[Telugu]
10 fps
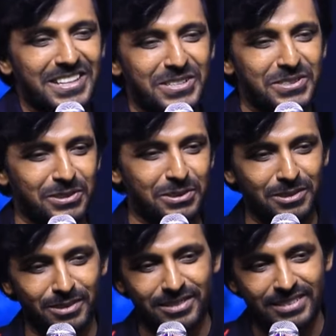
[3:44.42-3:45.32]
సో
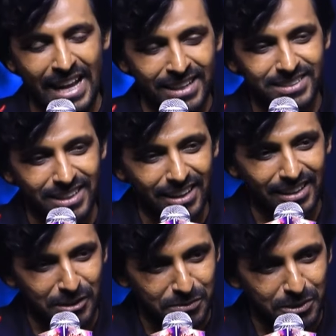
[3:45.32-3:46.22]
థ్యాంక్స్ రా ఐ
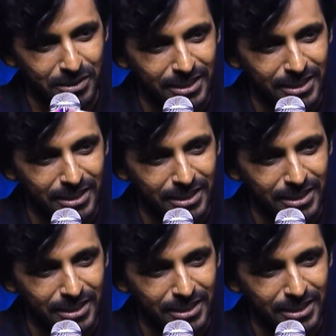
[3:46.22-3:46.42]
లవ్ యూ రా